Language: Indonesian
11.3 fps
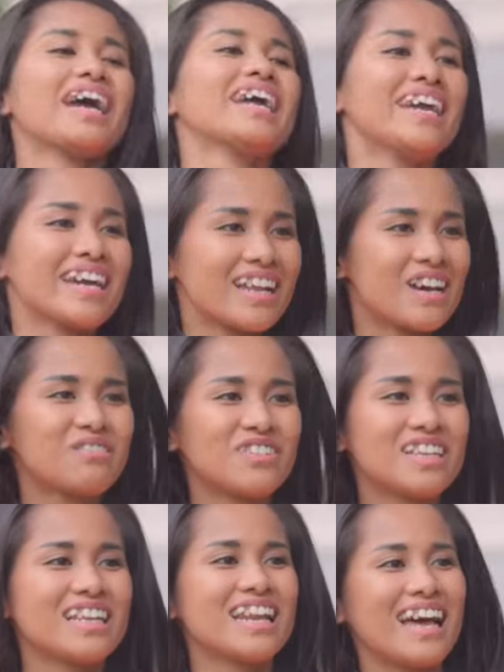Baik,
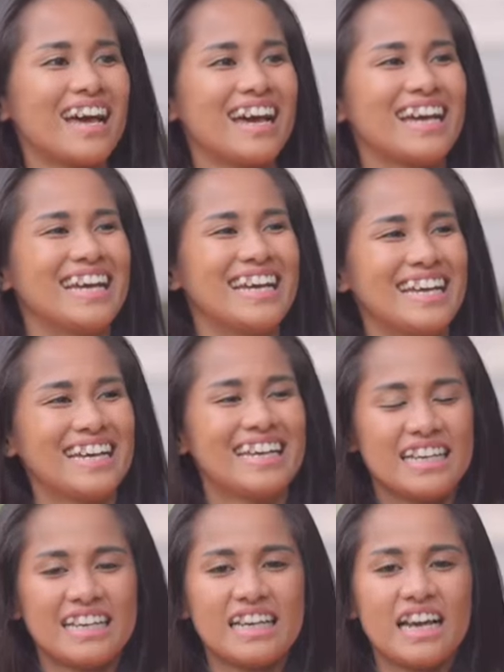alhamdulillah.
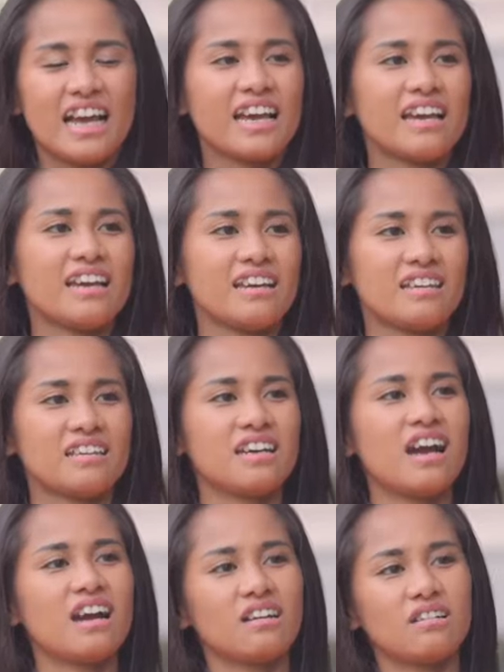Eh. eh,
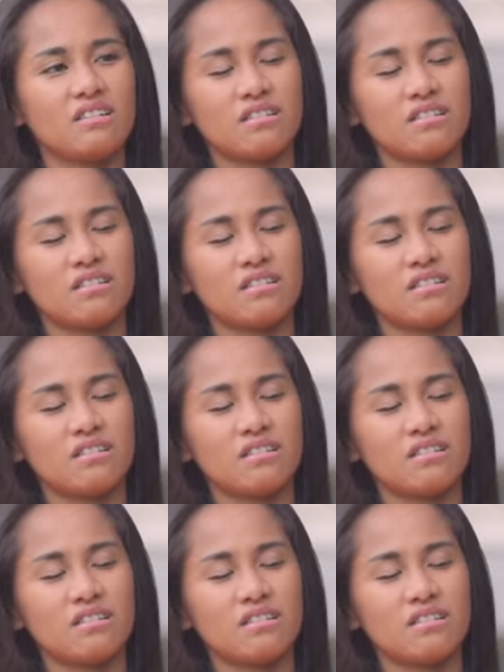enggak.